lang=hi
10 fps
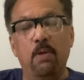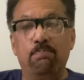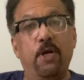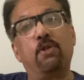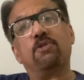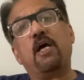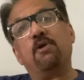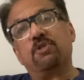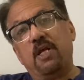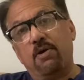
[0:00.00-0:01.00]
फिर एक दो साल
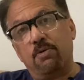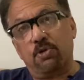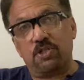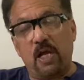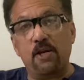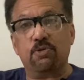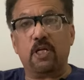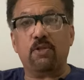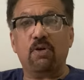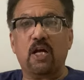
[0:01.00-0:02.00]
गुजरे और कुछ साल गुजरे
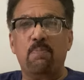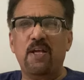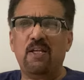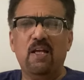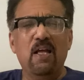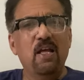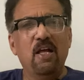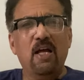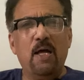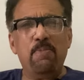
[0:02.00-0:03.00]
तो उन्होंने कहा
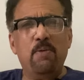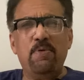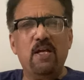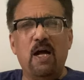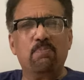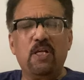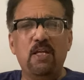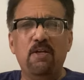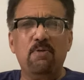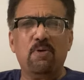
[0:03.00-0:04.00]
भाई अभी भी आमदनी